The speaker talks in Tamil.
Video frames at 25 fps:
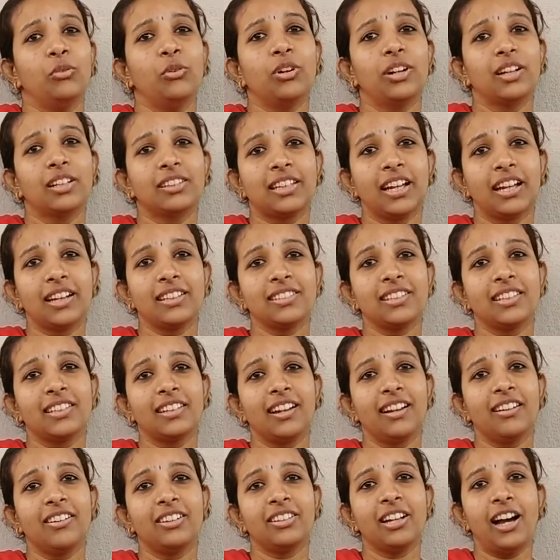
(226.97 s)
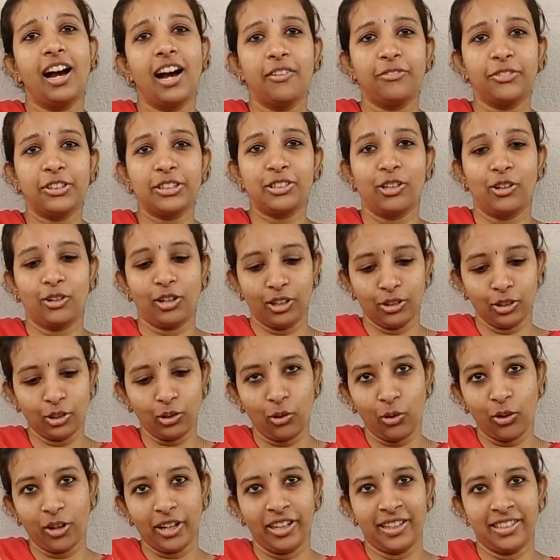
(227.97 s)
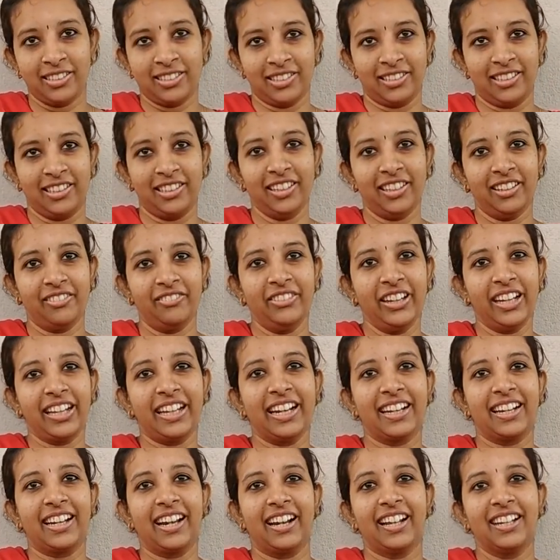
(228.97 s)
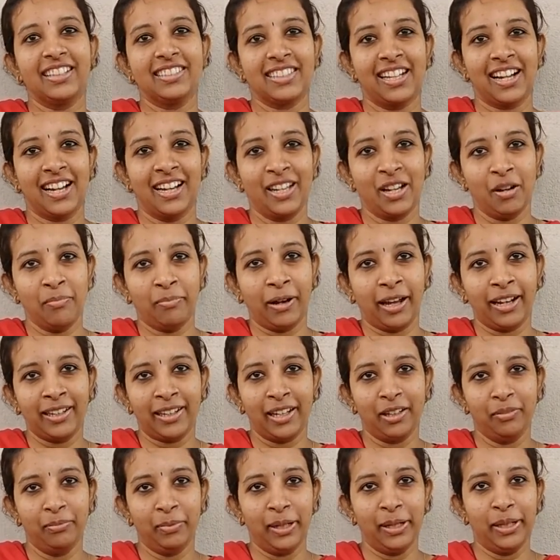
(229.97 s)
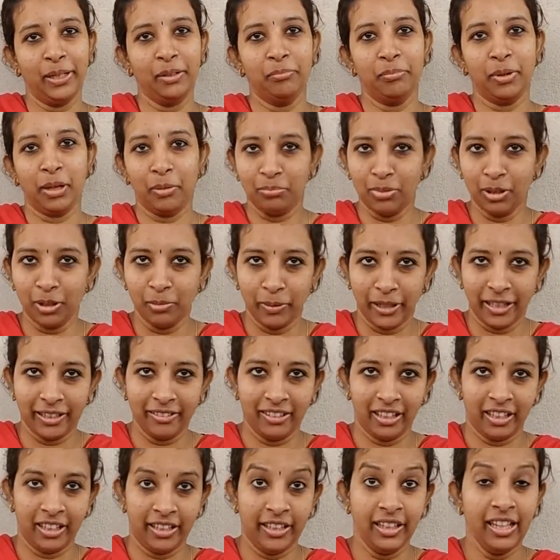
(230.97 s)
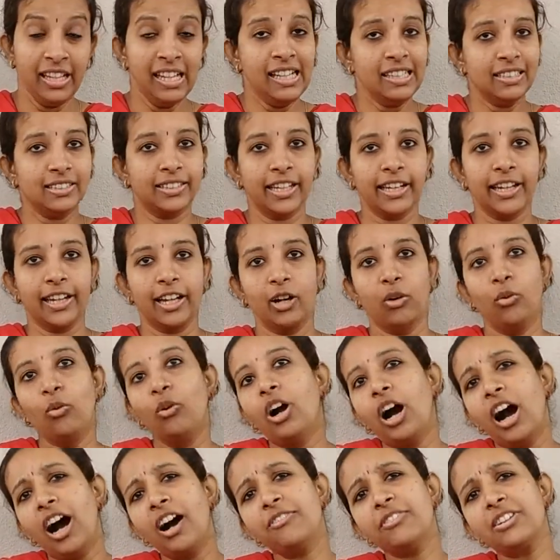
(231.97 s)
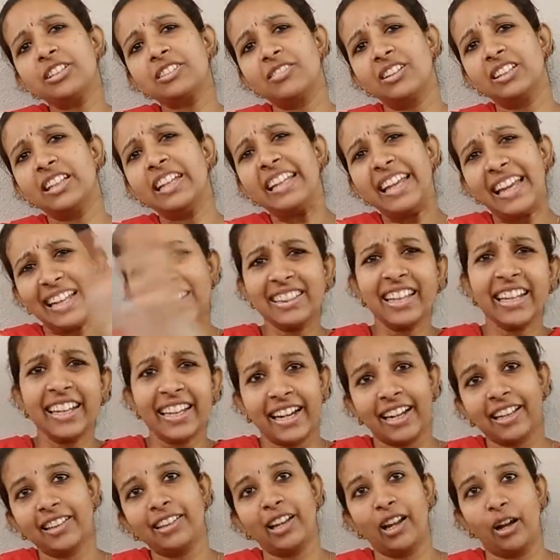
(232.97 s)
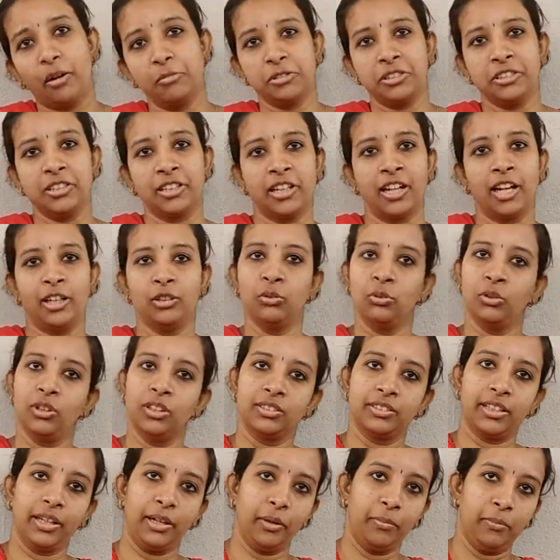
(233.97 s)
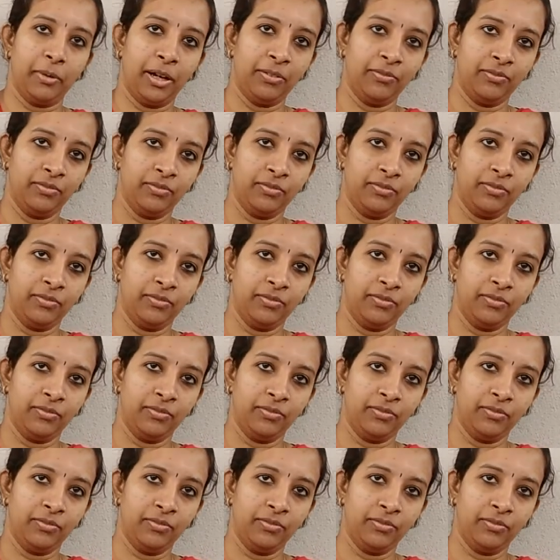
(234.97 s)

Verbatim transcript: உங்களுக்கு தெரிஞ்சதெல்லாம் வந்து ஆபீஸ்ல வந்து கோட் அடிச்சுட்டு வீக்கெண்ட் ஆனா ஜாலியா பார்ட்டிக்கு போயிட்டு பப்புக்கு போயிட்டு வருங்க சரிங்க உங்க ஆபீஸ் வந்து எந்த இடத்துல அமைஞ்சிருக்கு அது உங்களுக்கு தெரியுமா